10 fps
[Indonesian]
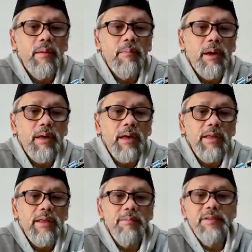Maka
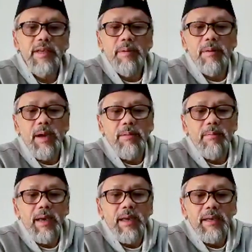kita bisa
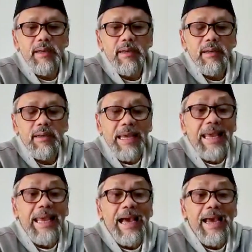bermain-main
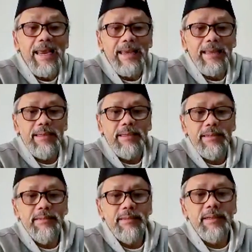AI
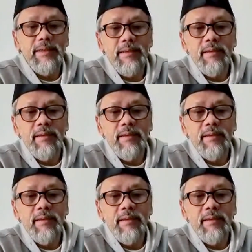di sini.